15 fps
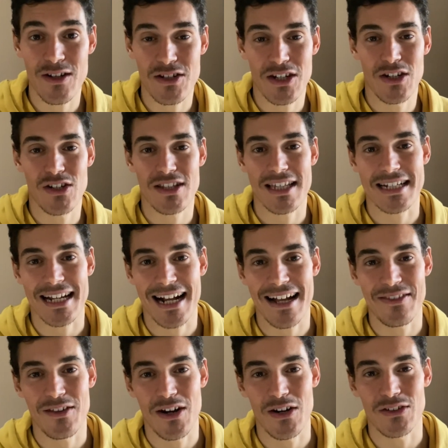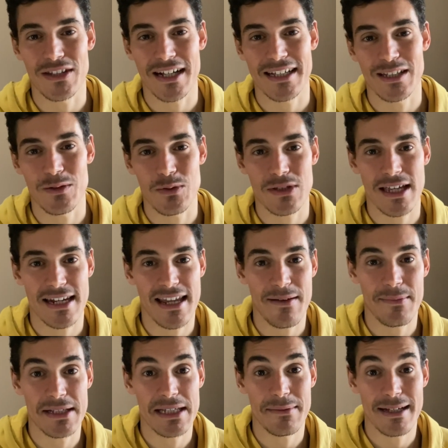si no estás sacando la nota que te gustaría en
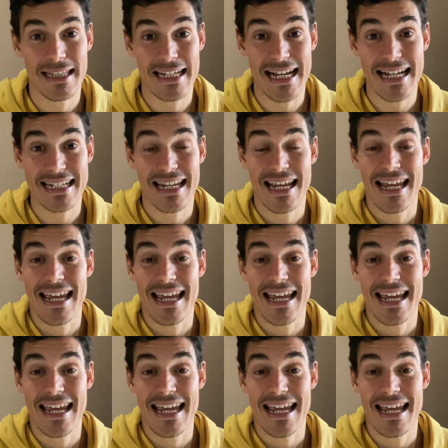matemáticas,